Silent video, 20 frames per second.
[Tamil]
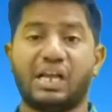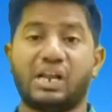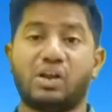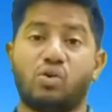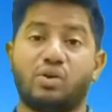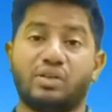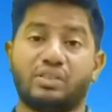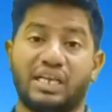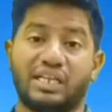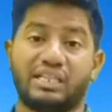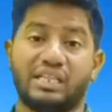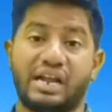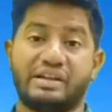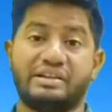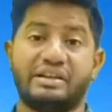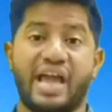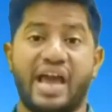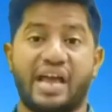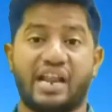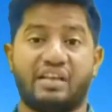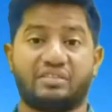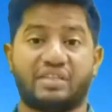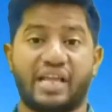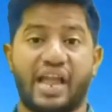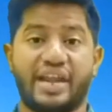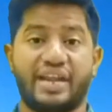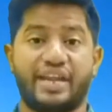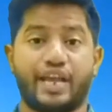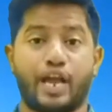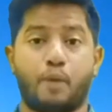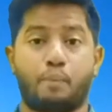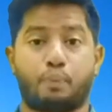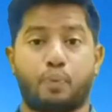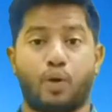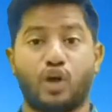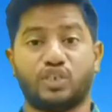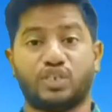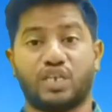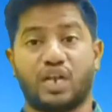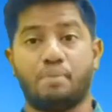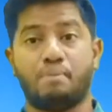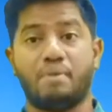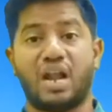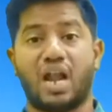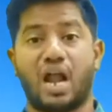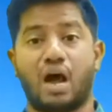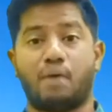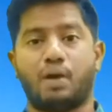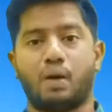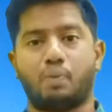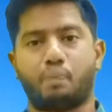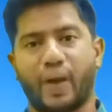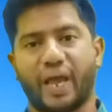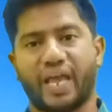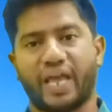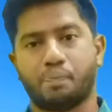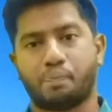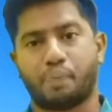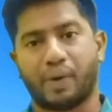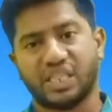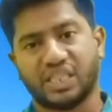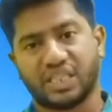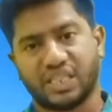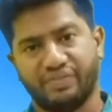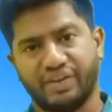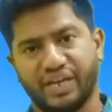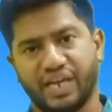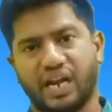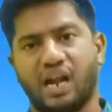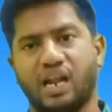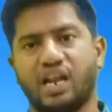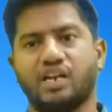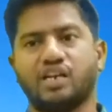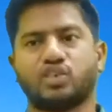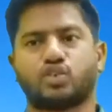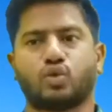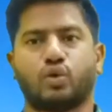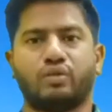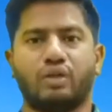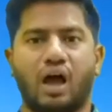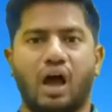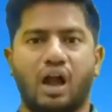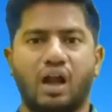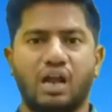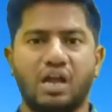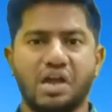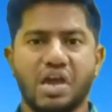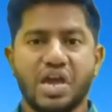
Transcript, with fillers: கொடுத்த இந்த நேரத்தை நீங்கள் பிரோஜனம் இல்லாமல் பயன்படுத்துவீர்கள் என்று சொன்னால்